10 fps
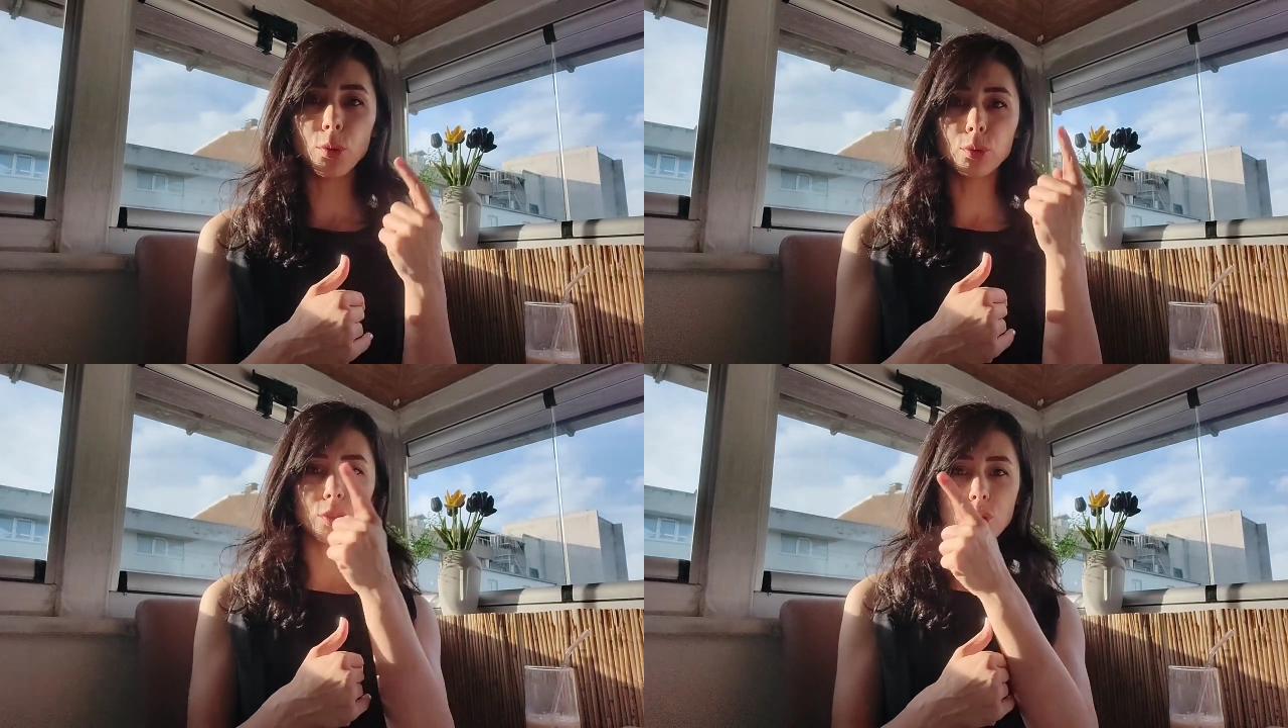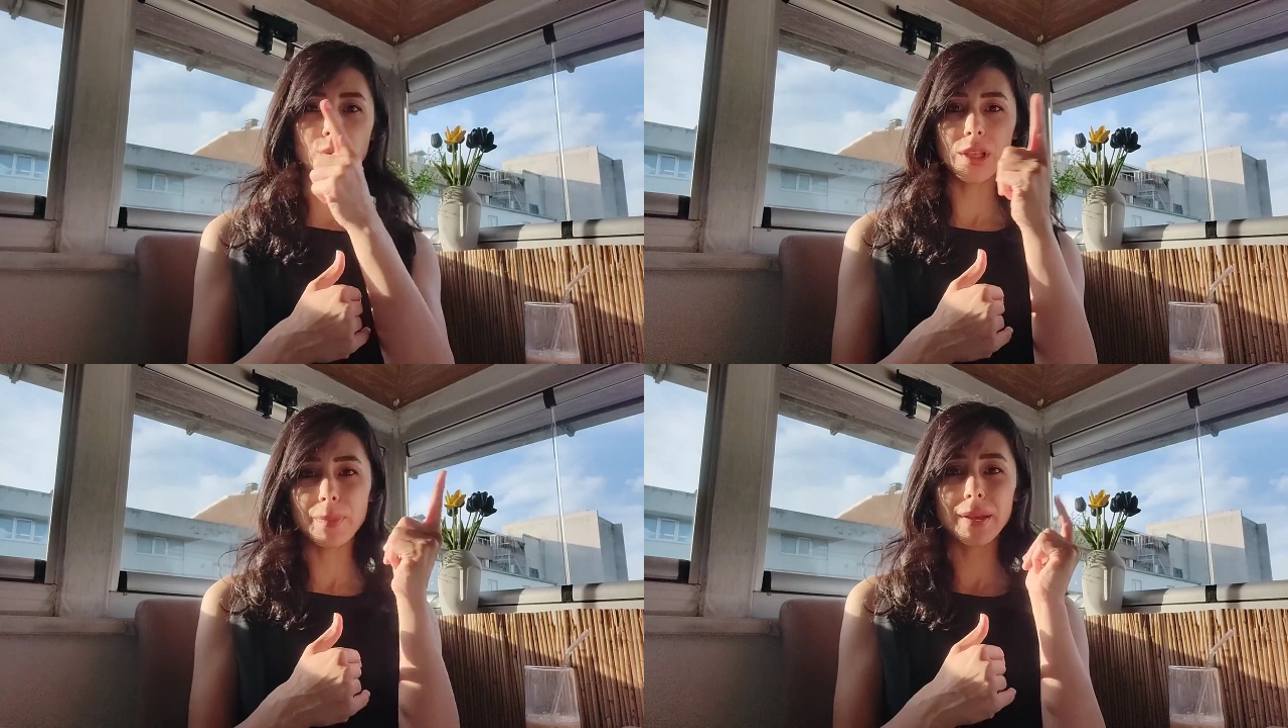Onu da
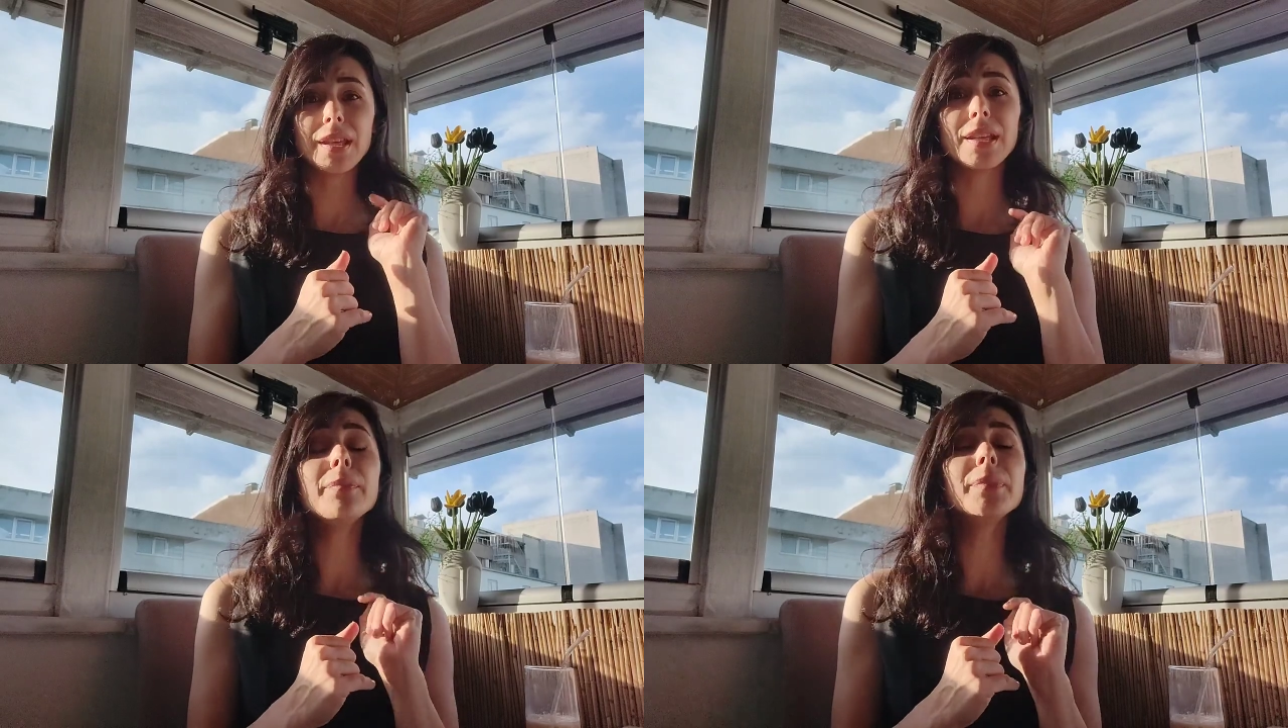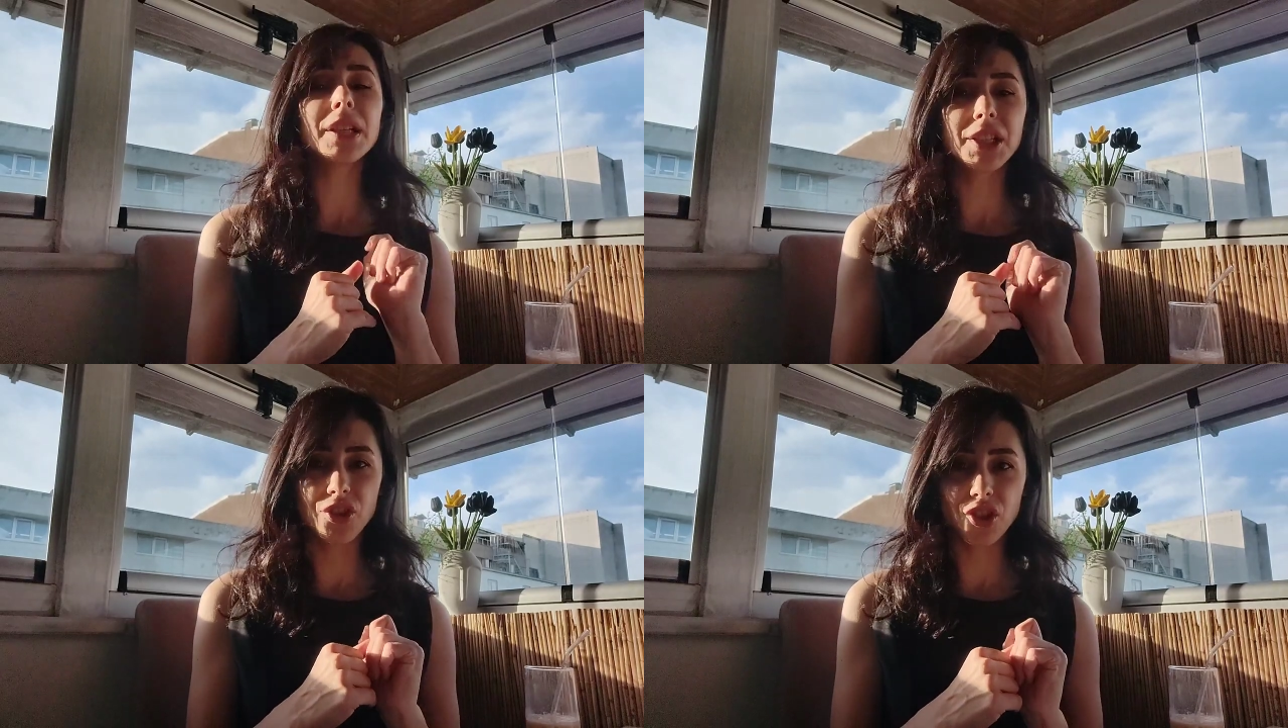şuraya bir yere
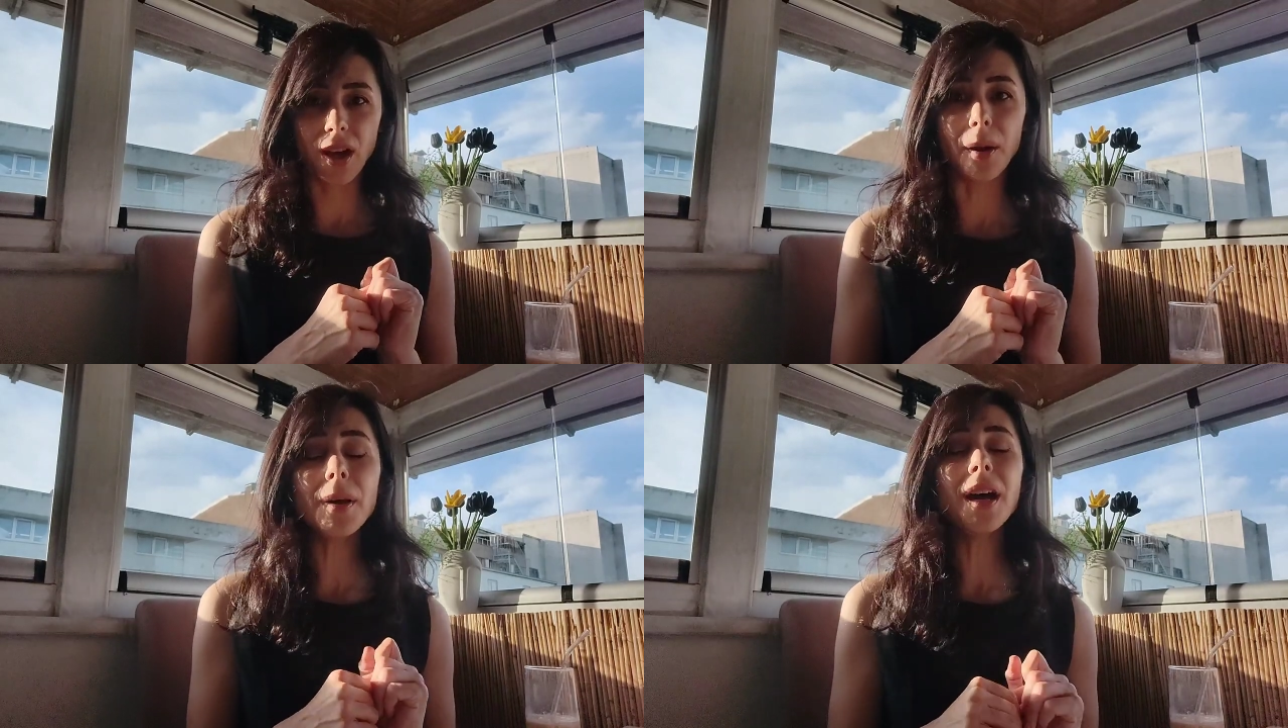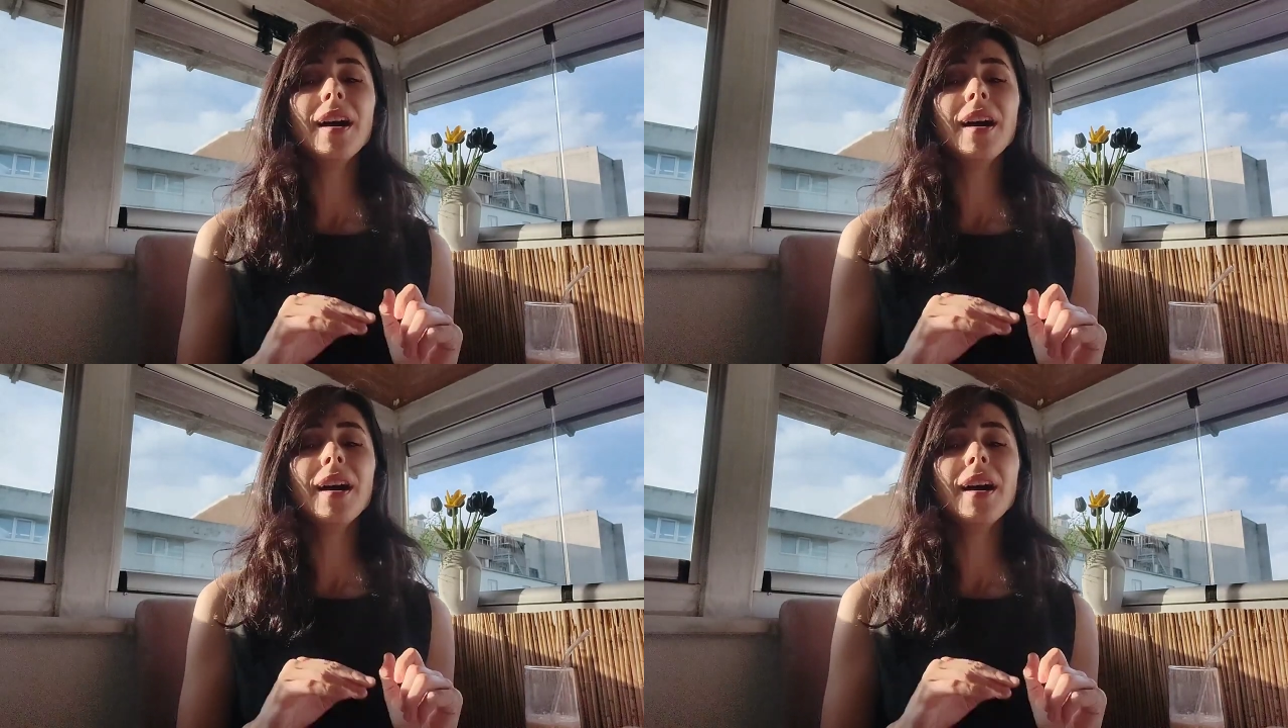bırakacağım.